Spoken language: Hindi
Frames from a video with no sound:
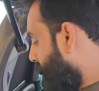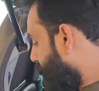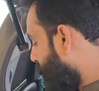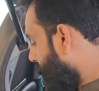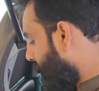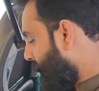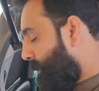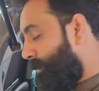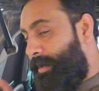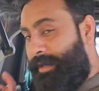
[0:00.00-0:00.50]

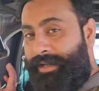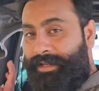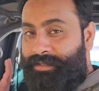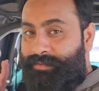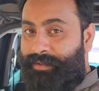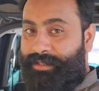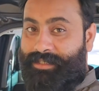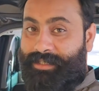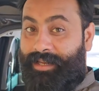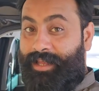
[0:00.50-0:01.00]
वो भी मैंने
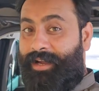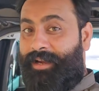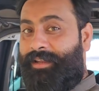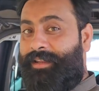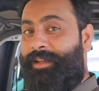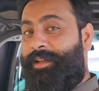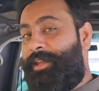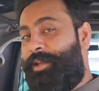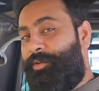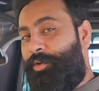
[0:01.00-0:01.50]
इसमें चला के
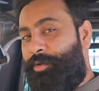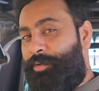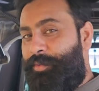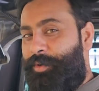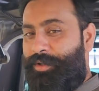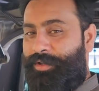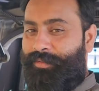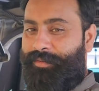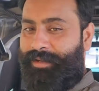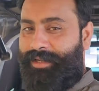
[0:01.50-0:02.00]
देखी वो भी
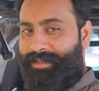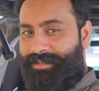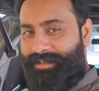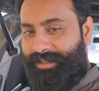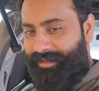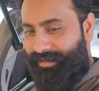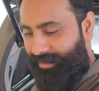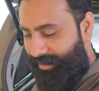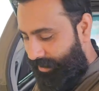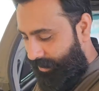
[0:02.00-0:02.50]
बहुत बरस
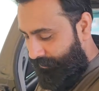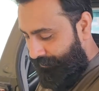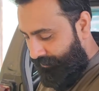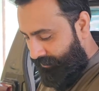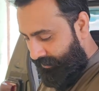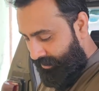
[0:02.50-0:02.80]
चलती है